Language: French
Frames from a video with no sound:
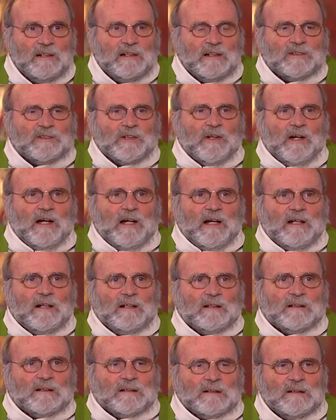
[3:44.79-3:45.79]

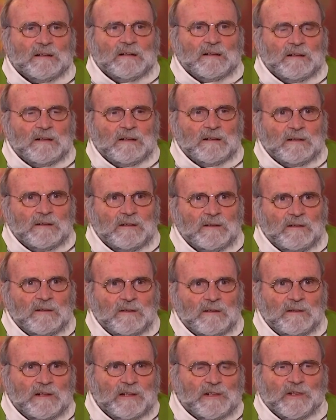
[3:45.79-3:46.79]
électorale,
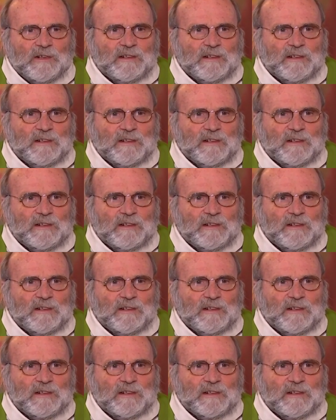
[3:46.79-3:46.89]
les